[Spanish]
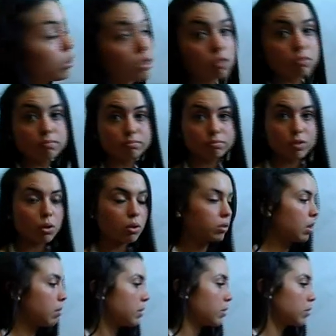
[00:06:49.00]
sector
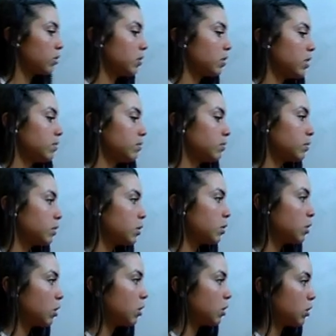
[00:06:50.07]
otra persona
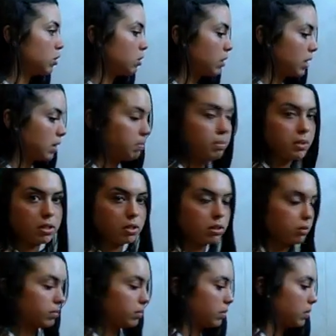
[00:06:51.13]
coloca el
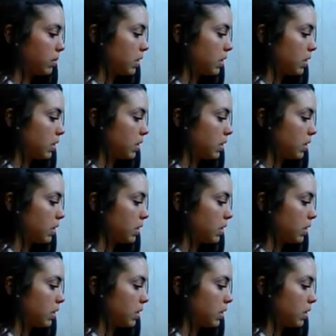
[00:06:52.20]
pico,